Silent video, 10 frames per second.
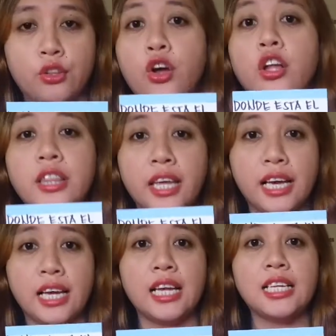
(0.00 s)

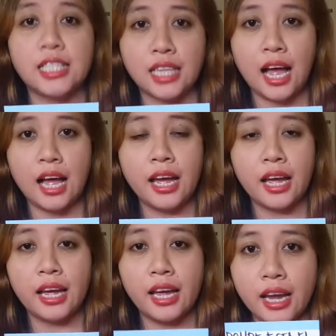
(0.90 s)
Donde
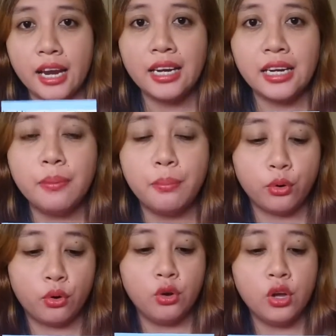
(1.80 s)
está el
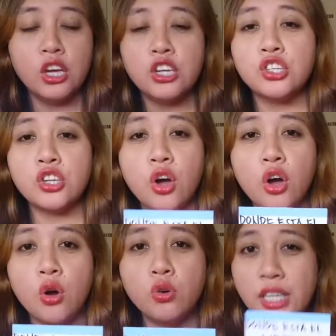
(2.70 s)
libro?
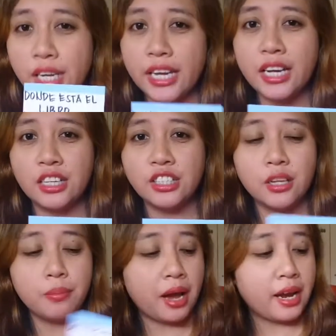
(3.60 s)
So, sa English
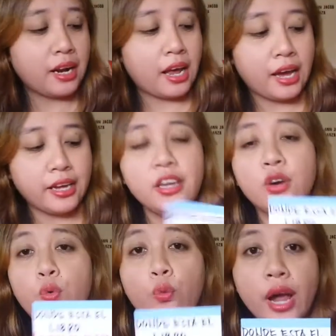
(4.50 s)
naman ay,
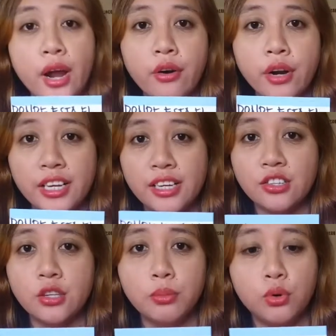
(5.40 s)
where
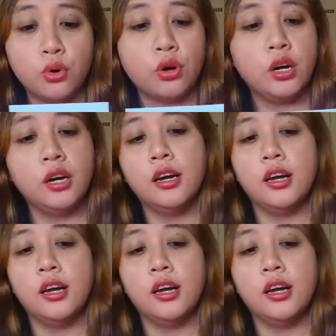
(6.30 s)
is the book?